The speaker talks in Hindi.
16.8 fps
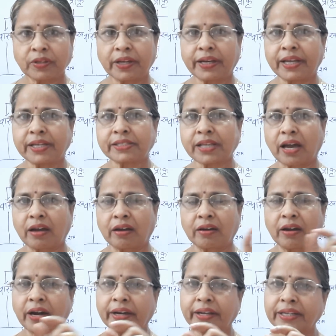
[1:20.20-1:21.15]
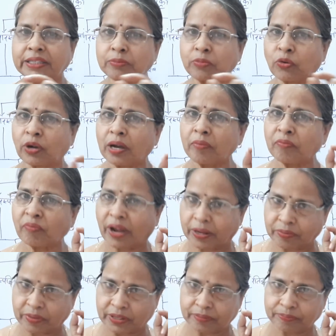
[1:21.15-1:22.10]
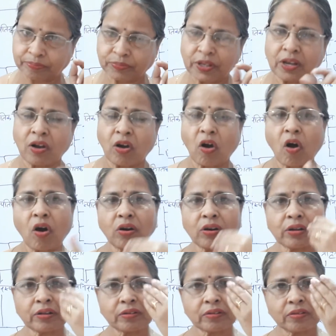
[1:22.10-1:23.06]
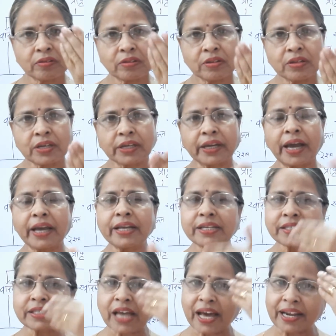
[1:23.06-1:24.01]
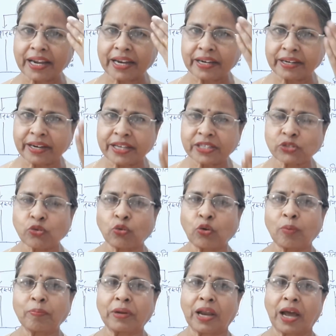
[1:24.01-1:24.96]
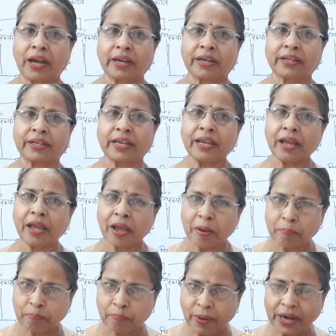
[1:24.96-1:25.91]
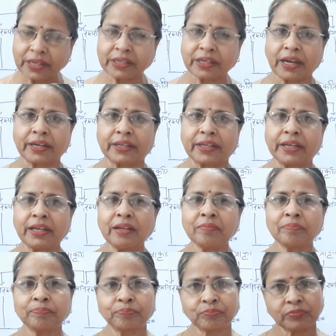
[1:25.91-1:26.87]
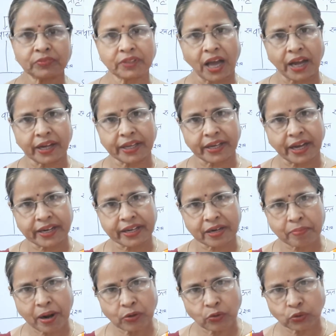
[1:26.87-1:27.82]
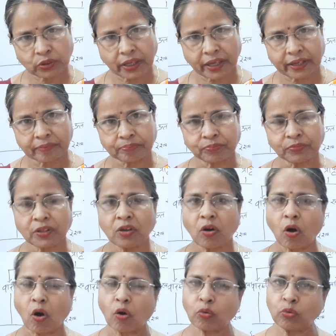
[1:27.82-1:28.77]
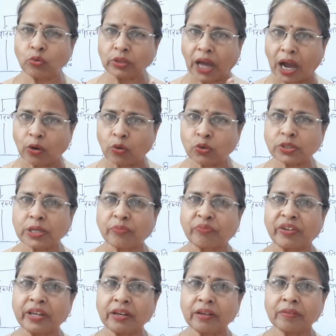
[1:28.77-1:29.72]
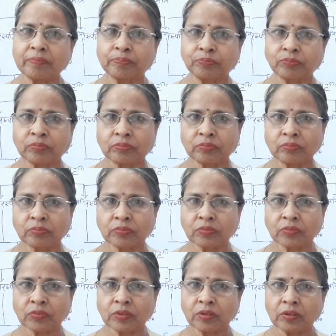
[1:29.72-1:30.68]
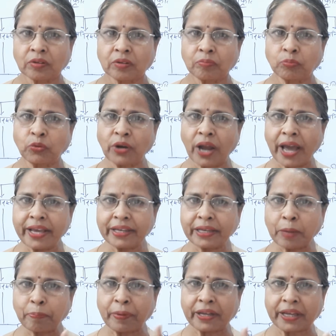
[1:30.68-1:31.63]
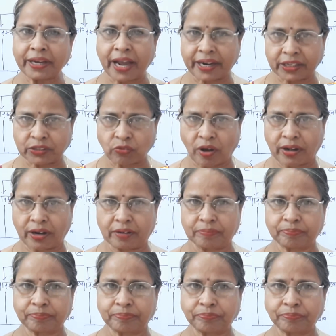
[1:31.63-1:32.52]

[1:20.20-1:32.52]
रेशा अंग्रेजी में होगा फाइबर और कई सारे रेशों को मिला करके बट करके धागे का निर्माण होता है और उन धागों से फिर बुनाई की प्रक्रिया के द्वारा